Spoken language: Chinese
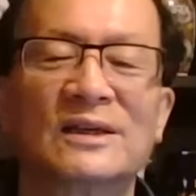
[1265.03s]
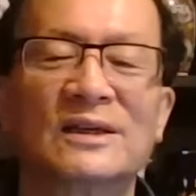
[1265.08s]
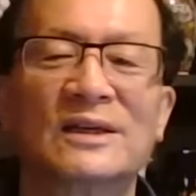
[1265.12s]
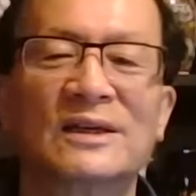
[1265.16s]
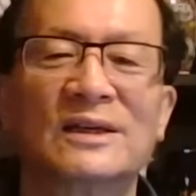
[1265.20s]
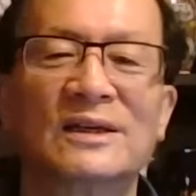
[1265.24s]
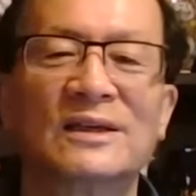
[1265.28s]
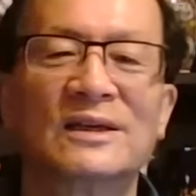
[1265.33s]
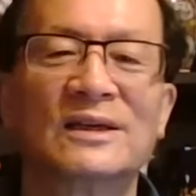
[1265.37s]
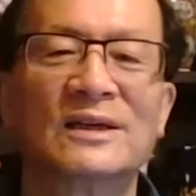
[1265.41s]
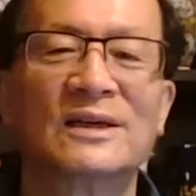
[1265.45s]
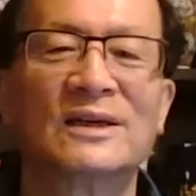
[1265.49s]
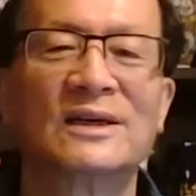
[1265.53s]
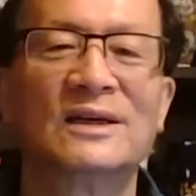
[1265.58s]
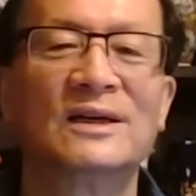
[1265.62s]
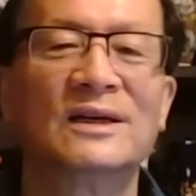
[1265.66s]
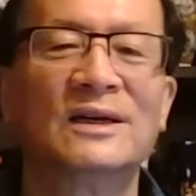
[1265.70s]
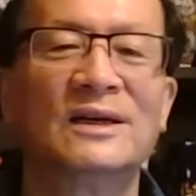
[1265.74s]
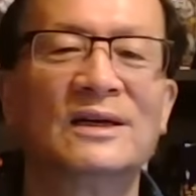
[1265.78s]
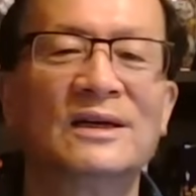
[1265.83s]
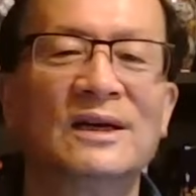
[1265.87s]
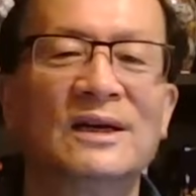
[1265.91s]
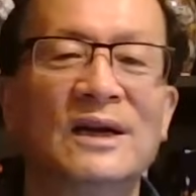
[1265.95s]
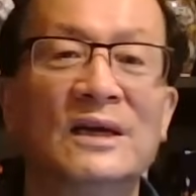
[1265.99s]
是那
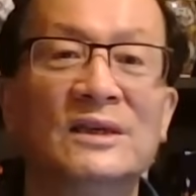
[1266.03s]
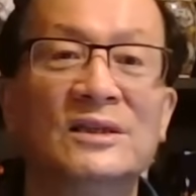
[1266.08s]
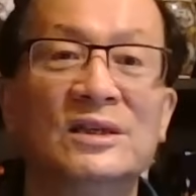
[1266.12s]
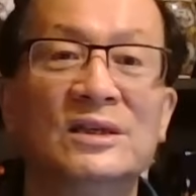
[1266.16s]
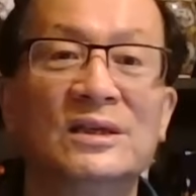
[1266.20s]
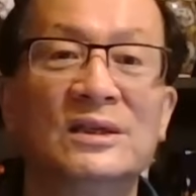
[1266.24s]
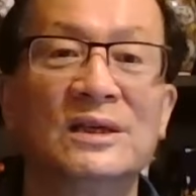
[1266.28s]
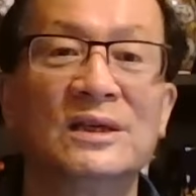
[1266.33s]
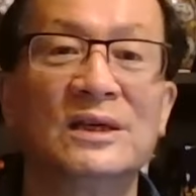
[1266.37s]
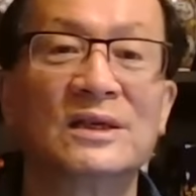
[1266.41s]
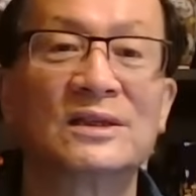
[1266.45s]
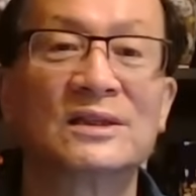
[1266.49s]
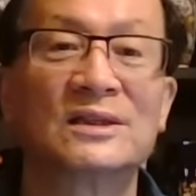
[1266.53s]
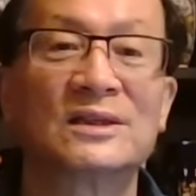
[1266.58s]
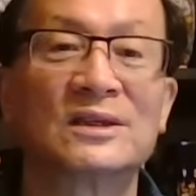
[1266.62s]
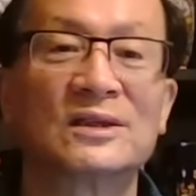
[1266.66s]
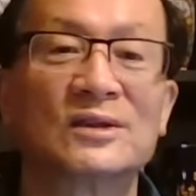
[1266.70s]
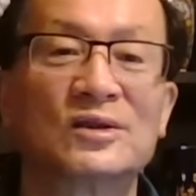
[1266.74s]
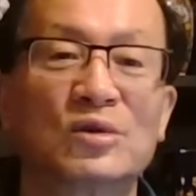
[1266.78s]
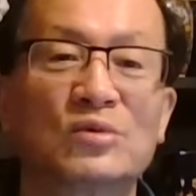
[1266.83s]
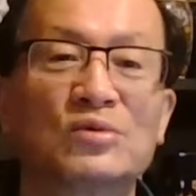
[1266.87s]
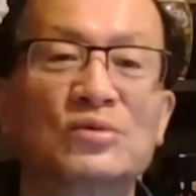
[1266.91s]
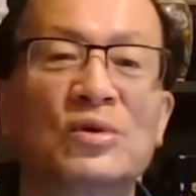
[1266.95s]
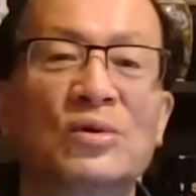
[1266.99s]
个赖清德
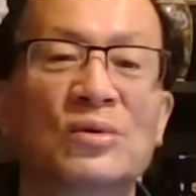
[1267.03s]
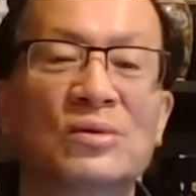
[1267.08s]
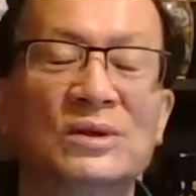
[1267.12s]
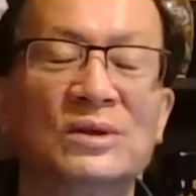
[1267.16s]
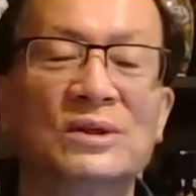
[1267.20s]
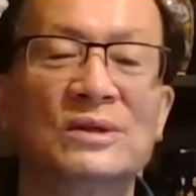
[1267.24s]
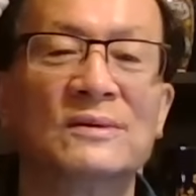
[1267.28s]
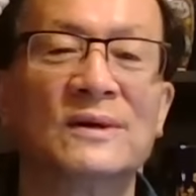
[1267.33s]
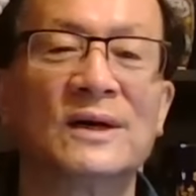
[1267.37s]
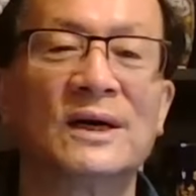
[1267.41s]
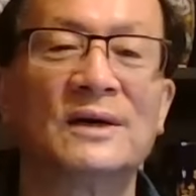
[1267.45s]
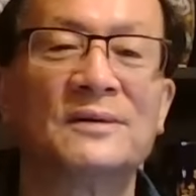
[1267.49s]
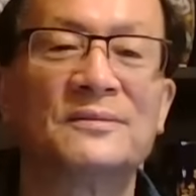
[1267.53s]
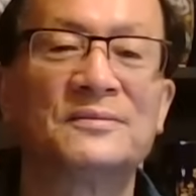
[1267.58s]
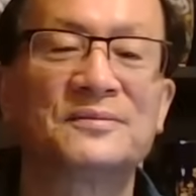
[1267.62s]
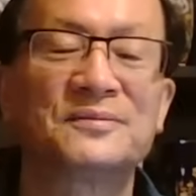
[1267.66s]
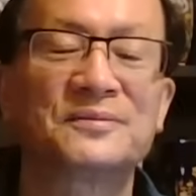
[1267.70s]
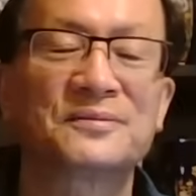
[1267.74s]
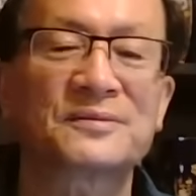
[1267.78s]
是总统，是吧？